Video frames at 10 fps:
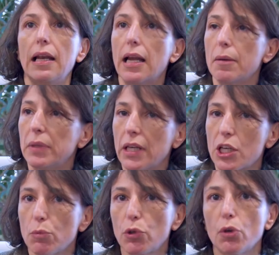
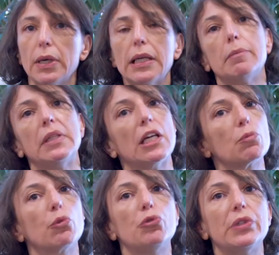l'aménagement urbain,
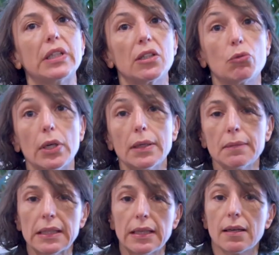l'aménagement du territoire,
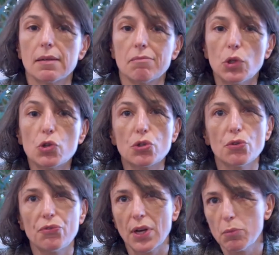ne
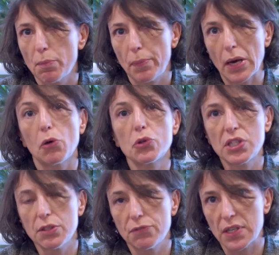s'enferme pas
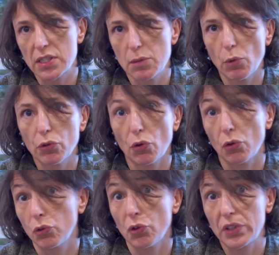aussi facilement
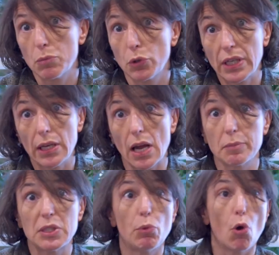dans, des modèles un
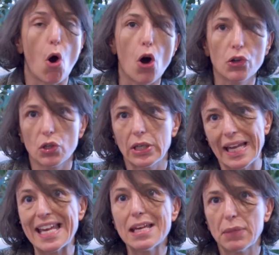petit peu hors sol
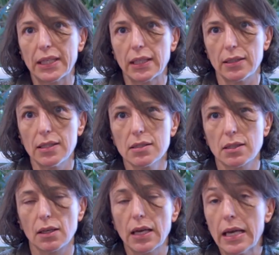et
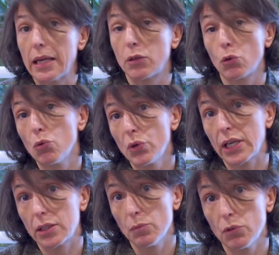mécanistes, et que
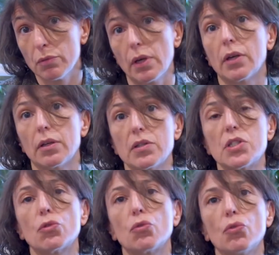concrètement, euh,
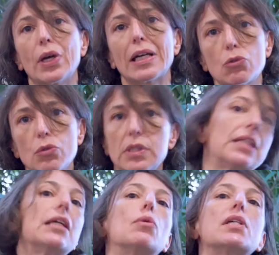si on veut résoudre
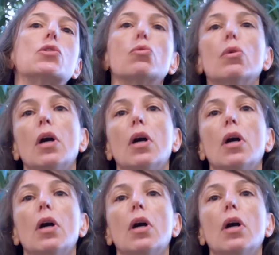cette équation